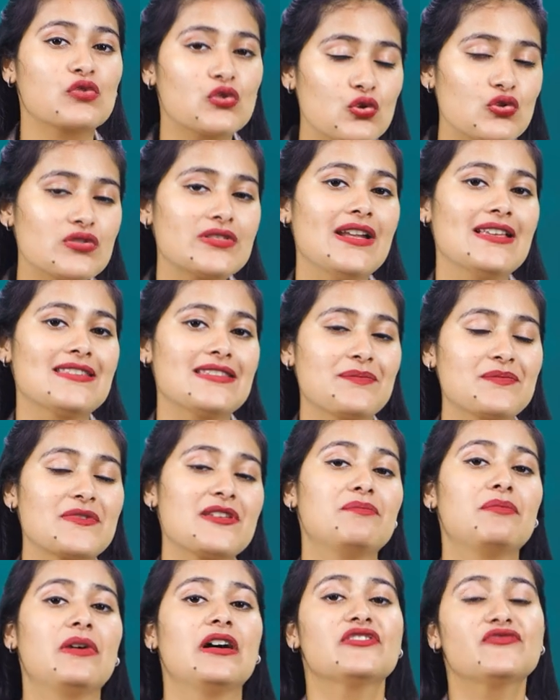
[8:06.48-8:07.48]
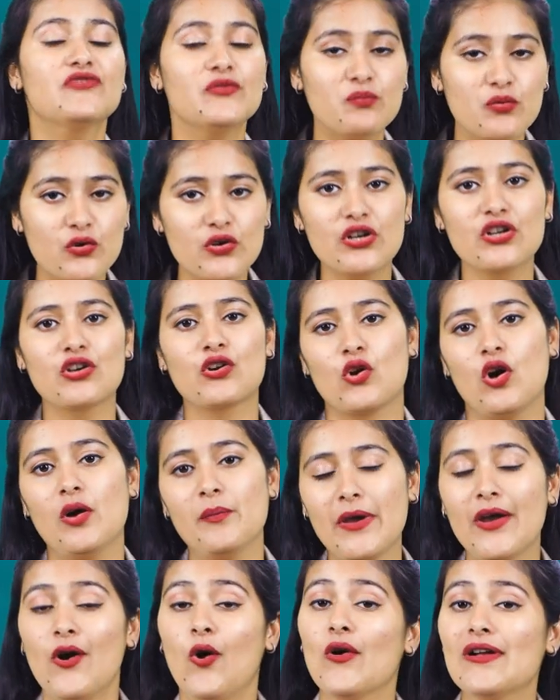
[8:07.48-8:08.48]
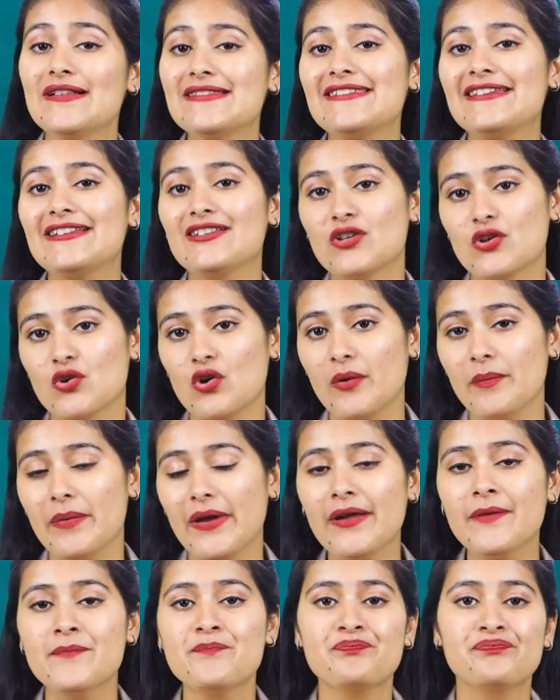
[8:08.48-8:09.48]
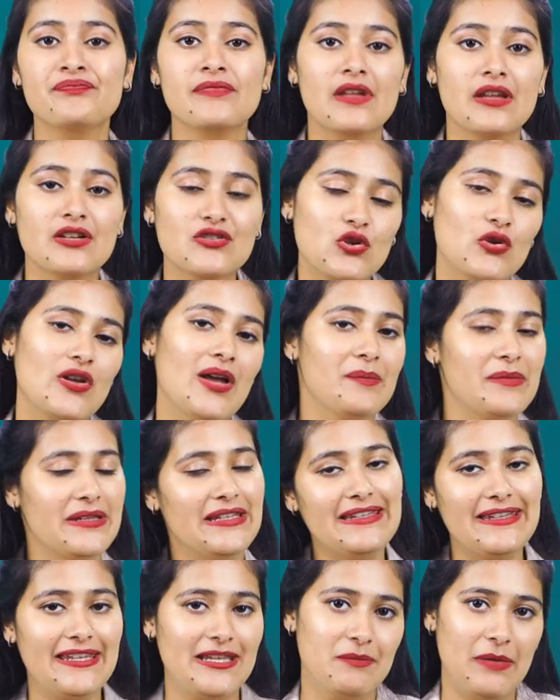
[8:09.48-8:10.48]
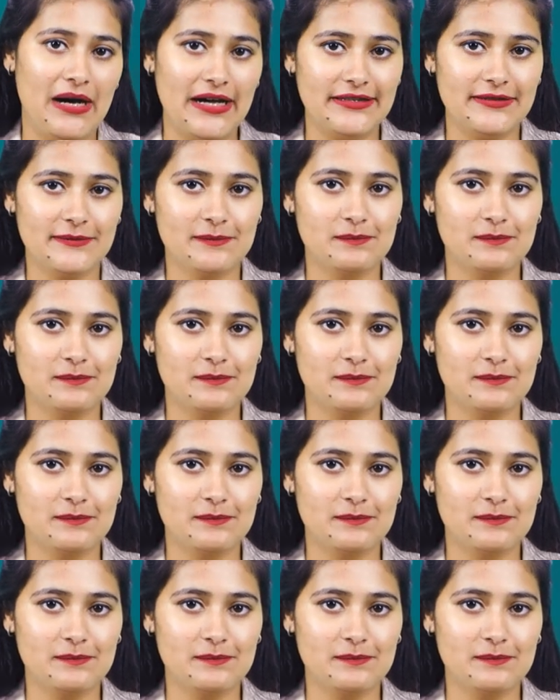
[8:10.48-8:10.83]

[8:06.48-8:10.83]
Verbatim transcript: दूसरा सबसे महत्वपूर्ण क्रॉप है ऑयल सीड क्रॉप है सोयाबीन के बाद